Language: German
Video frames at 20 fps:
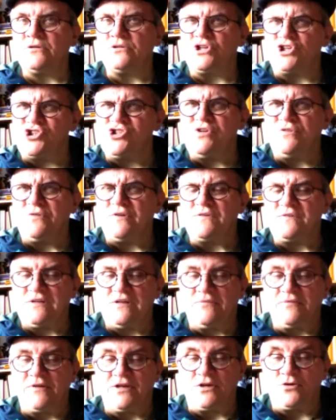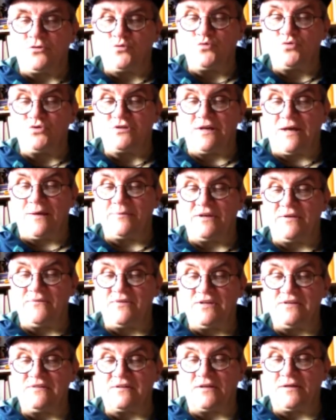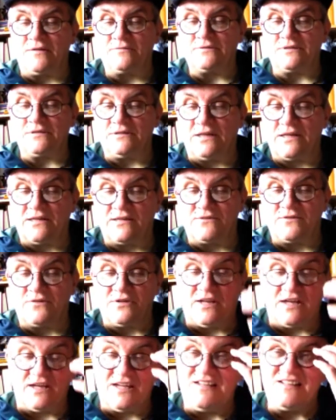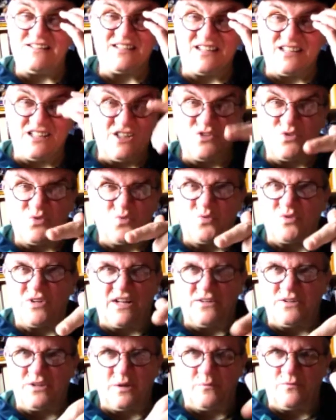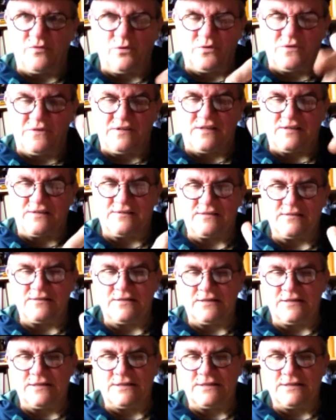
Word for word: Das Schiff an sich war ja gut, aber die Weser, äh, also der ging es ja nicht so gut, also dem Fluss jetzt.